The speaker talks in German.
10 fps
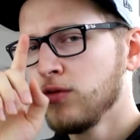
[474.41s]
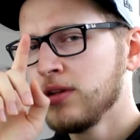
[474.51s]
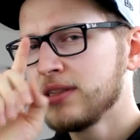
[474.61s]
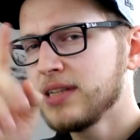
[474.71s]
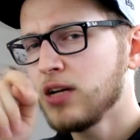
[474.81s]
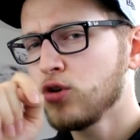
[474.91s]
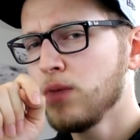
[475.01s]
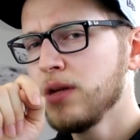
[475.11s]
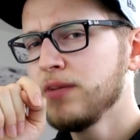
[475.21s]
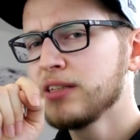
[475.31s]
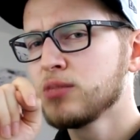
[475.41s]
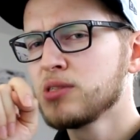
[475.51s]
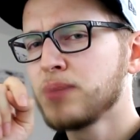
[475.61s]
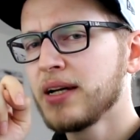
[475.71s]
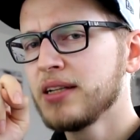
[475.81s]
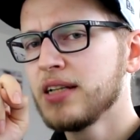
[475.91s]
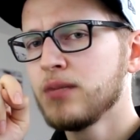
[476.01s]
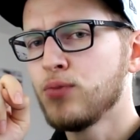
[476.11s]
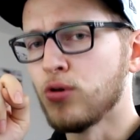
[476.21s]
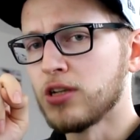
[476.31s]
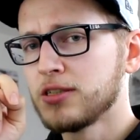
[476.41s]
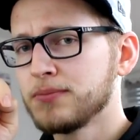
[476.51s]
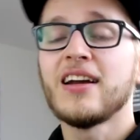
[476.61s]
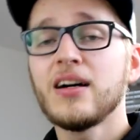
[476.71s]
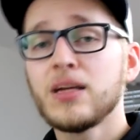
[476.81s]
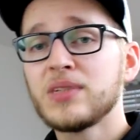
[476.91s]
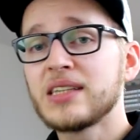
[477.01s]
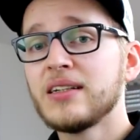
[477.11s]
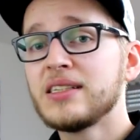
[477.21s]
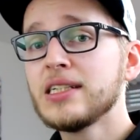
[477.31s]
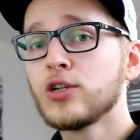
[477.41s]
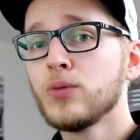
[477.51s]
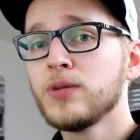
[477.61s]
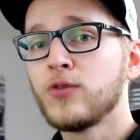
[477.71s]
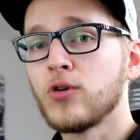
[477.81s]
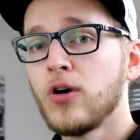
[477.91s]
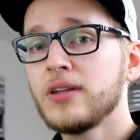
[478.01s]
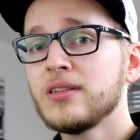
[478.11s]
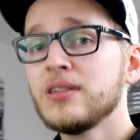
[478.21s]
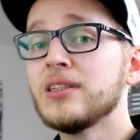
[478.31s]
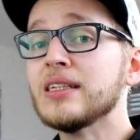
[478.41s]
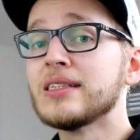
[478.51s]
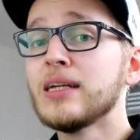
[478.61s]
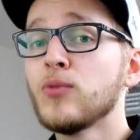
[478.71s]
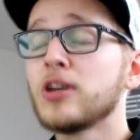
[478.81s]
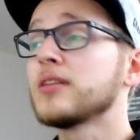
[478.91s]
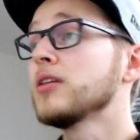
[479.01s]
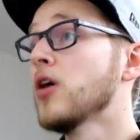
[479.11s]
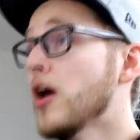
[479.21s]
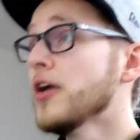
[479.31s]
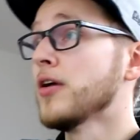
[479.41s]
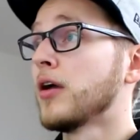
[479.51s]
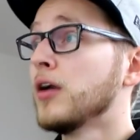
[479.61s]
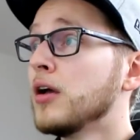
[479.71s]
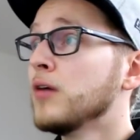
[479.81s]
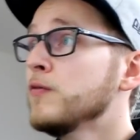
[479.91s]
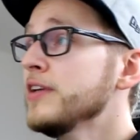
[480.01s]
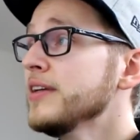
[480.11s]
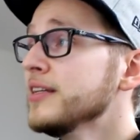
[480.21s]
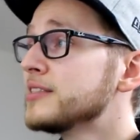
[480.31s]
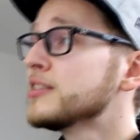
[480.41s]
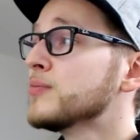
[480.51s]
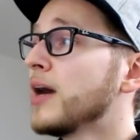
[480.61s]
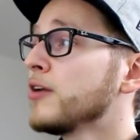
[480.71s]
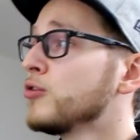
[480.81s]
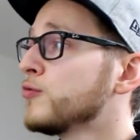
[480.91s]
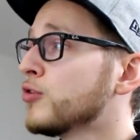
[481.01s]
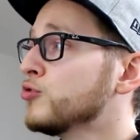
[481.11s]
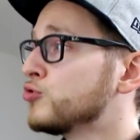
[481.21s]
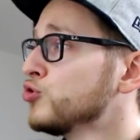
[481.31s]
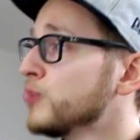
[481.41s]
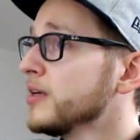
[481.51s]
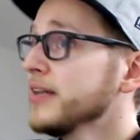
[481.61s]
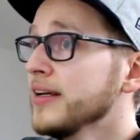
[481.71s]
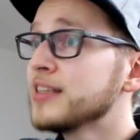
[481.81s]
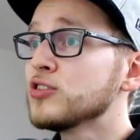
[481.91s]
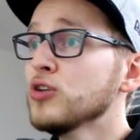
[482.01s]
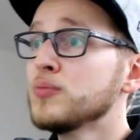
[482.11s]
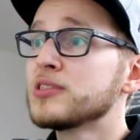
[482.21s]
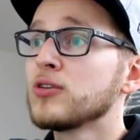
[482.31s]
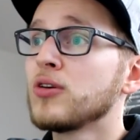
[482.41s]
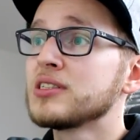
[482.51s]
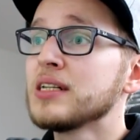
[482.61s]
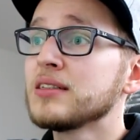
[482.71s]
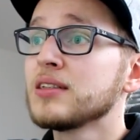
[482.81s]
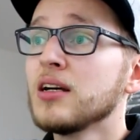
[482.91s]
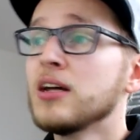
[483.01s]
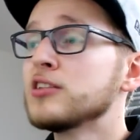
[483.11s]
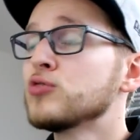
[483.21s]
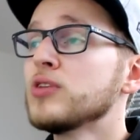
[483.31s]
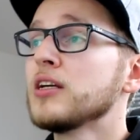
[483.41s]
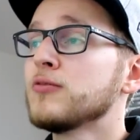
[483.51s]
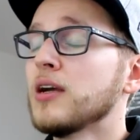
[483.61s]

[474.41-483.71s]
Und da kommen wir zum springenden Punkt. Klar gibt es eine Zielgruppe von Leuten, die sehen möchten, hey, wie ist die Meinung von YouTuber XYZ zu den